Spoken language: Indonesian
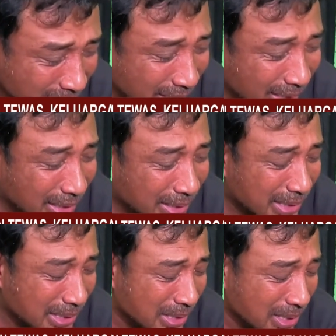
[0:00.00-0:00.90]
saya lihat
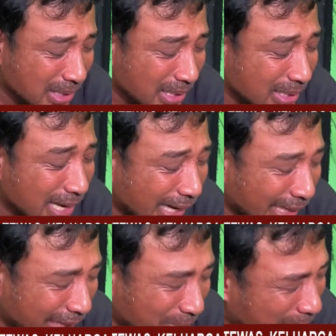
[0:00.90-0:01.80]
ini
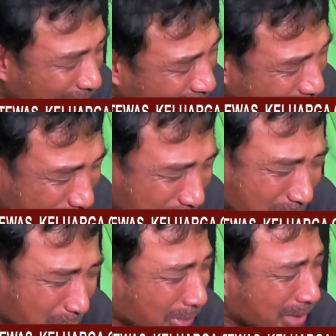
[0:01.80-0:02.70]
anak bayi
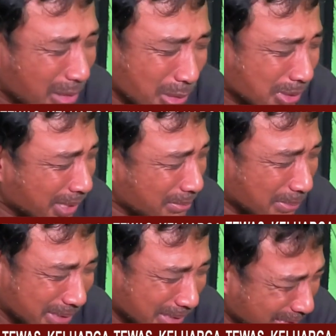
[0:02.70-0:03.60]
betul tahu saya
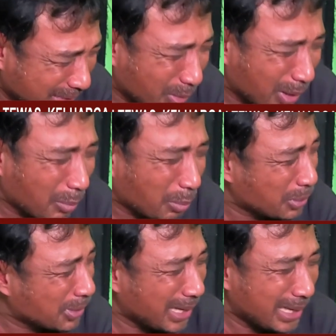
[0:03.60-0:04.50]
betis
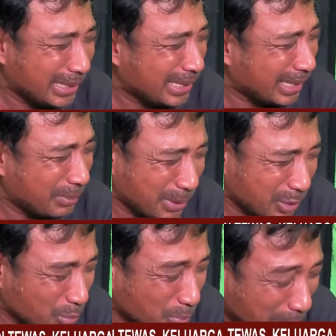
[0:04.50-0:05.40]
walaupun saya tidak
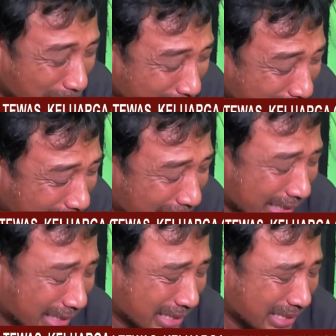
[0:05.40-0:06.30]

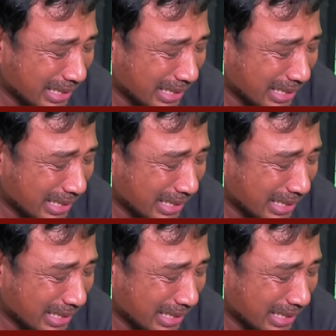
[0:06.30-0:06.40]
diperjumpakan